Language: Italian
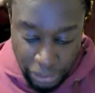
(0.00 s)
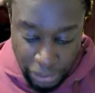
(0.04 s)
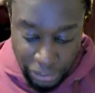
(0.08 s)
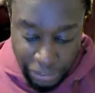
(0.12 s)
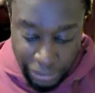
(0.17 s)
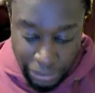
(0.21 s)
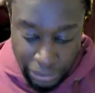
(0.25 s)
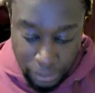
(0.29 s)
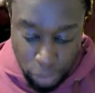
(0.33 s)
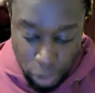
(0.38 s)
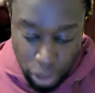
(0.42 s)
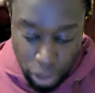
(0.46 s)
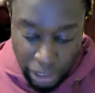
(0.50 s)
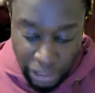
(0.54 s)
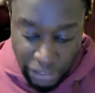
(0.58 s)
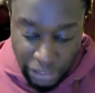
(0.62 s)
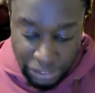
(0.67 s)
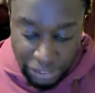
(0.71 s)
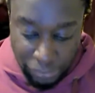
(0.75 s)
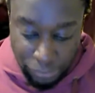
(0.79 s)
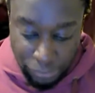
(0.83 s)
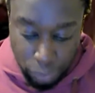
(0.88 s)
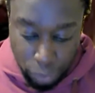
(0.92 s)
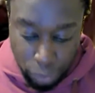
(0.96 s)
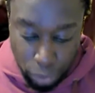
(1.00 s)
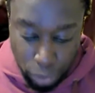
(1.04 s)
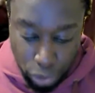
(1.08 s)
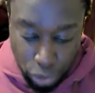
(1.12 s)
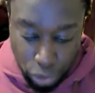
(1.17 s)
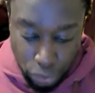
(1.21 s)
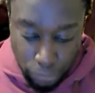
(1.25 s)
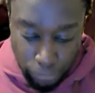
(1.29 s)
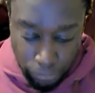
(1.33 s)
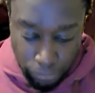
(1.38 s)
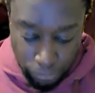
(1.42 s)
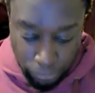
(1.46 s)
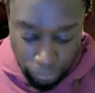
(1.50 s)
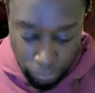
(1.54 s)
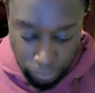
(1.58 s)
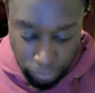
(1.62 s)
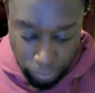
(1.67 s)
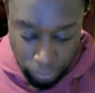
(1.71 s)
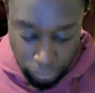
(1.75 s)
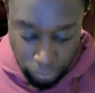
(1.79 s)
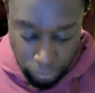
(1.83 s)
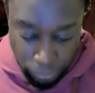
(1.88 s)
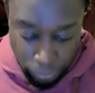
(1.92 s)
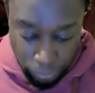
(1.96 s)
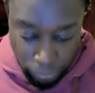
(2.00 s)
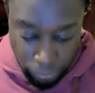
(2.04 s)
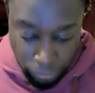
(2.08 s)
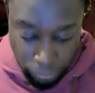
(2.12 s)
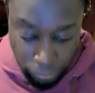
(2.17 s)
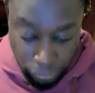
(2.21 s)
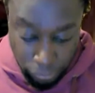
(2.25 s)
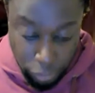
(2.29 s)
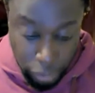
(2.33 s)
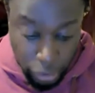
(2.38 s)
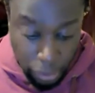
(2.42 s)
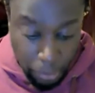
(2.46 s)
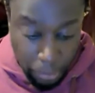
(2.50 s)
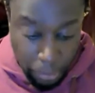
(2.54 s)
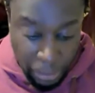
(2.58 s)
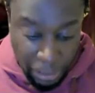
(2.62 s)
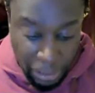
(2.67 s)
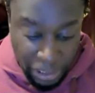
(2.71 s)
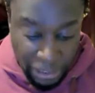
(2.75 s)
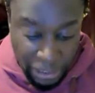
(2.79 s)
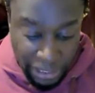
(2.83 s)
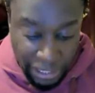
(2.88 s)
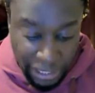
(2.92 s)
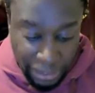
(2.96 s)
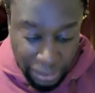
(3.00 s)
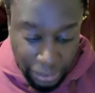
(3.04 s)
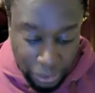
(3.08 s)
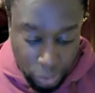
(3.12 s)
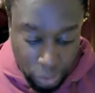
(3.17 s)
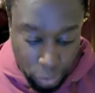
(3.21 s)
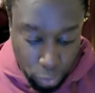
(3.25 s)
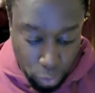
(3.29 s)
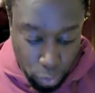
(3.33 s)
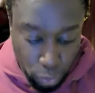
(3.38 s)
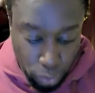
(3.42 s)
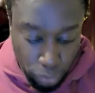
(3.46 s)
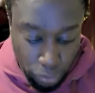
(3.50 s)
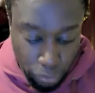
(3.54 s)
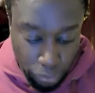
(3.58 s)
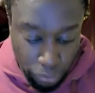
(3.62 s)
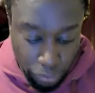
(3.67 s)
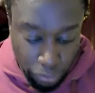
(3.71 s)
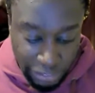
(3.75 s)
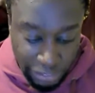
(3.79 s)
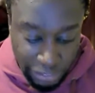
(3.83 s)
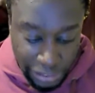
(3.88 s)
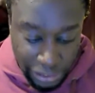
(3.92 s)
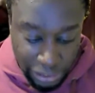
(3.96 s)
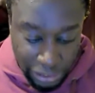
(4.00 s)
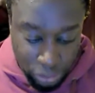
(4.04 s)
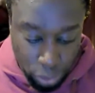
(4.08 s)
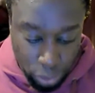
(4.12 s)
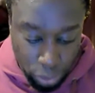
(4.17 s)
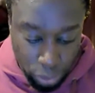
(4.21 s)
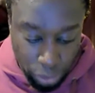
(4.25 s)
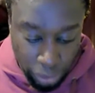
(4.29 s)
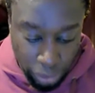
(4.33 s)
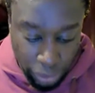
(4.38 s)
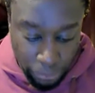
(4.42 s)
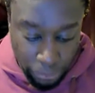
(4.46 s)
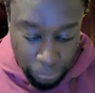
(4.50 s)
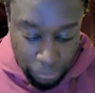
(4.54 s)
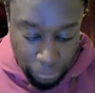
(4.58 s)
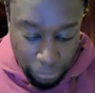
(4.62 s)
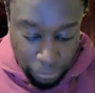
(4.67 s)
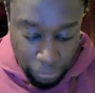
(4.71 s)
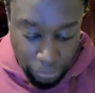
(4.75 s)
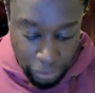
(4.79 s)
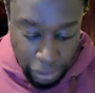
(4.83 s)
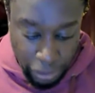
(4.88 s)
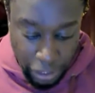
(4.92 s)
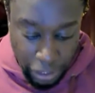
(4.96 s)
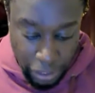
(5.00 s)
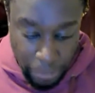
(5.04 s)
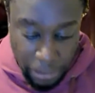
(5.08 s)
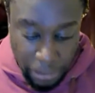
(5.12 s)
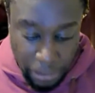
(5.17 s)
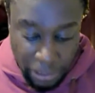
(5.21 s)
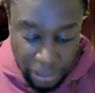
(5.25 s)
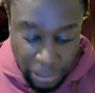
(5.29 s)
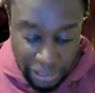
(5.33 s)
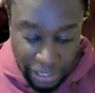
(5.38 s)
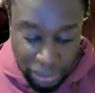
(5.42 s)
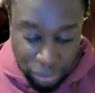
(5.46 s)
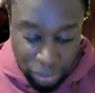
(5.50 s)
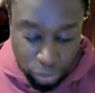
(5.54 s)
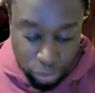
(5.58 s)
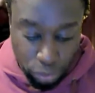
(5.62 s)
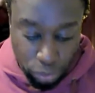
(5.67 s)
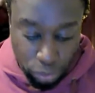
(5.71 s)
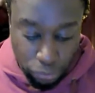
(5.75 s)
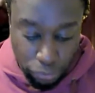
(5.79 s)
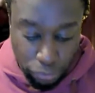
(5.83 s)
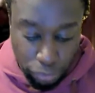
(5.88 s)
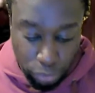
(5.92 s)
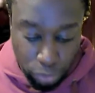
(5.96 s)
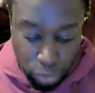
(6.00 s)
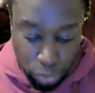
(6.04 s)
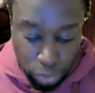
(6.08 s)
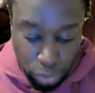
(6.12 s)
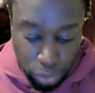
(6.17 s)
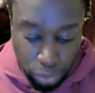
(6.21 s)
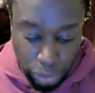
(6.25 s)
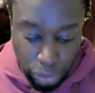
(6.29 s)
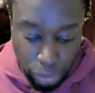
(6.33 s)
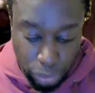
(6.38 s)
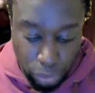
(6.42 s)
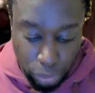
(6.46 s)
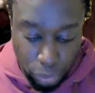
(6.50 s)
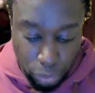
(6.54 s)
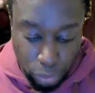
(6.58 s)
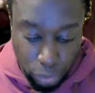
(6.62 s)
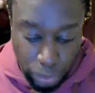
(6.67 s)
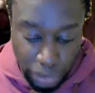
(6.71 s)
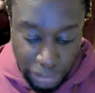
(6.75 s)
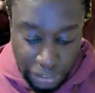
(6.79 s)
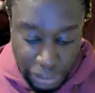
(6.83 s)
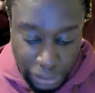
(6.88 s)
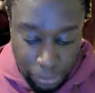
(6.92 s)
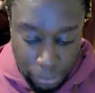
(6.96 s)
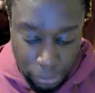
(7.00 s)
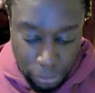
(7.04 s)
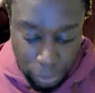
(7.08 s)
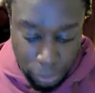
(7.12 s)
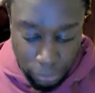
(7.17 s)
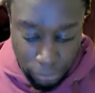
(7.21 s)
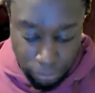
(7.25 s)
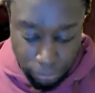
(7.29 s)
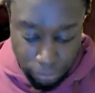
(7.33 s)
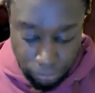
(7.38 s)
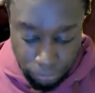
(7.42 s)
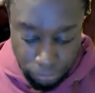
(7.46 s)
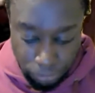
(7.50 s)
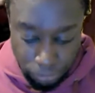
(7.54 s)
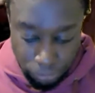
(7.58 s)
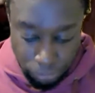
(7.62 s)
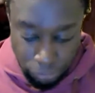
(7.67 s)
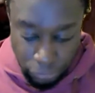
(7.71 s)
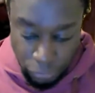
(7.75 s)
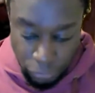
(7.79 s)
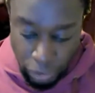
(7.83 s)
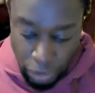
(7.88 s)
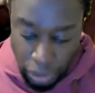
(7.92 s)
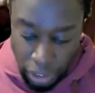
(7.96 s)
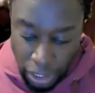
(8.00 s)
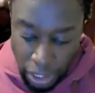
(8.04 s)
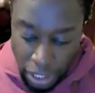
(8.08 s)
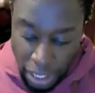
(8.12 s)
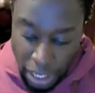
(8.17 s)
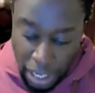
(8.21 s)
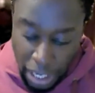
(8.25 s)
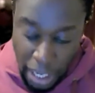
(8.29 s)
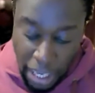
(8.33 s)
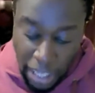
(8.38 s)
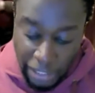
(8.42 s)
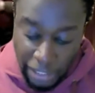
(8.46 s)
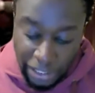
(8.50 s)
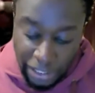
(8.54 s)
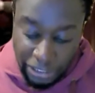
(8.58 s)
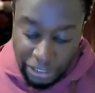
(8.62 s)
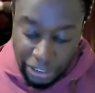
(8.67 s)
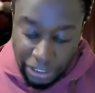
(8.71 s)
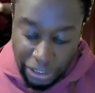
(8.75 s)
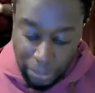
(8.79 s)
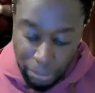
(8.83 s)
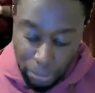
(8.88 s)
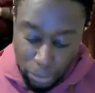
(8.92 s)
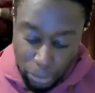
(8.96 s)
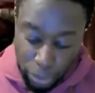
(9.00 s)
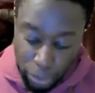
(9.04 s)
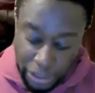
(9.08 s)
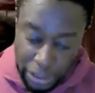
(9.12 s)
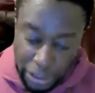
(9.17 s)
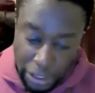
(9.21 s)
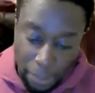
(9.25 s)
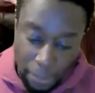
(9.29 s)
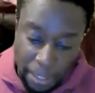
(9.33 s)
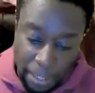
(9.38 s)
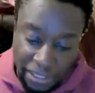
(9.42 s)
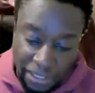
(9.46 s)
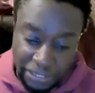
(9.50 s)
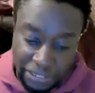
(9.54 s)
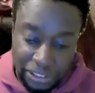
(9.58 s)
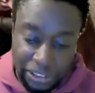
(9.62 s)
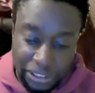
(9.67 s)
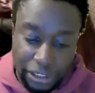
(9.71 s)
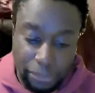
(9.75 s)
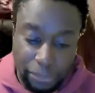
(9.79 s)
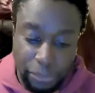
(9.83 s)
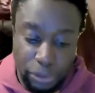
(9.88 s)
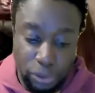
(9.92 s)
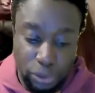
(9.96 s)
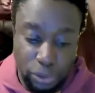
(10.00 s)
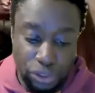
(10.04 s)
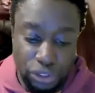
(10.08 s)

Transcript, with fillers: esclamò a gran voce, benedetta tu fra le donne, e benedetto il frutto del tuo grembo. A che debbo che la madre del mio